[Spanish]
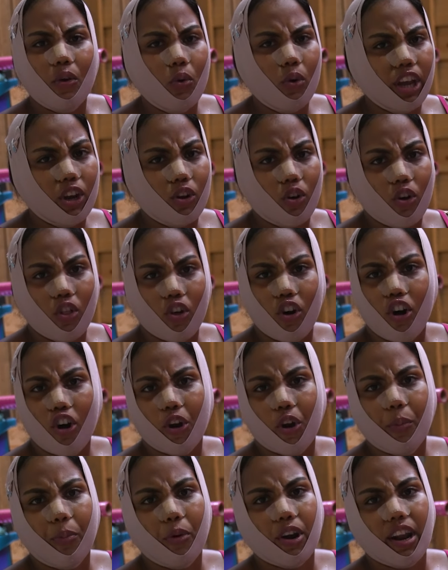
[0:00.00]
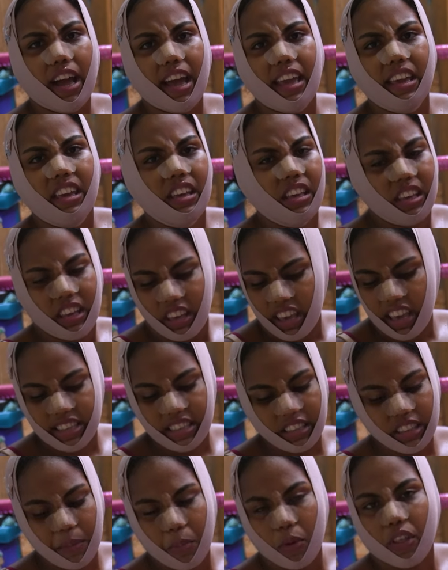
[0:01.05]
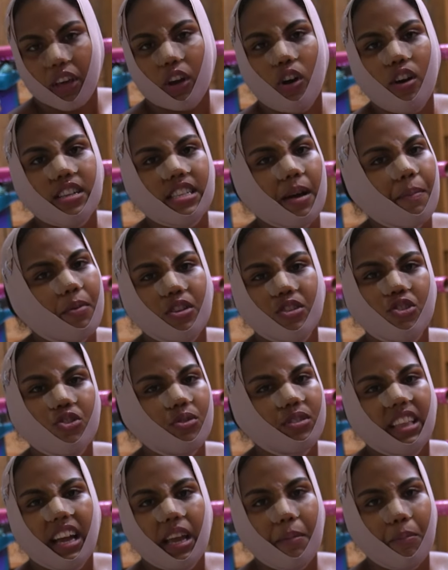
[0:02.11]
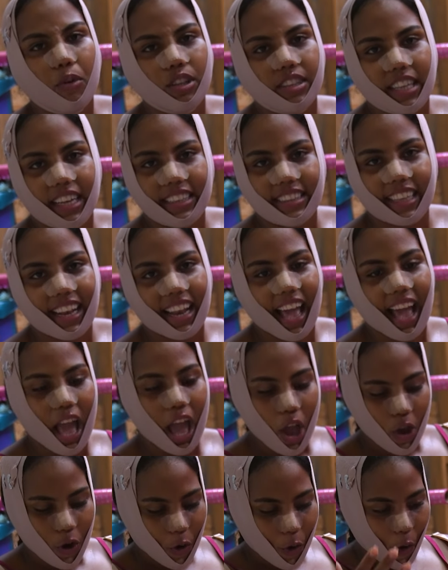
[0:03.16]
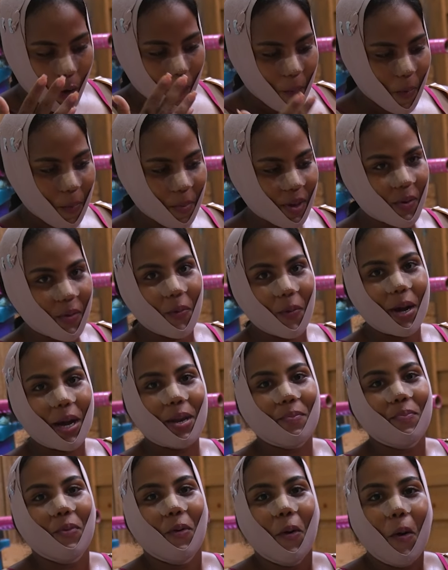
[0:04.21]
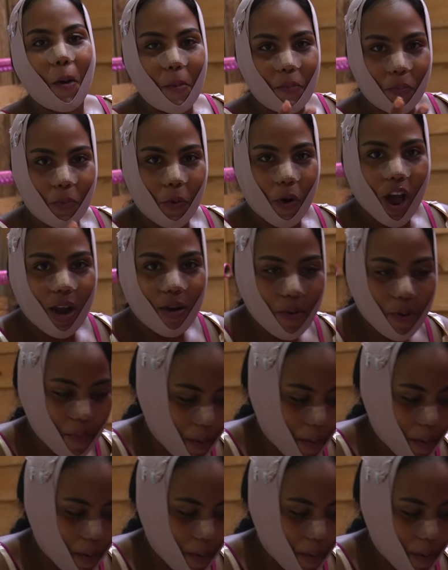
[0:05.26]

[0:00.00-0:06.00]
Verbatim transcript: un inodoro por ahí y ese tipo de cosas, pero eso no es tan importante, nada como mi cuerpo. Vuelvo y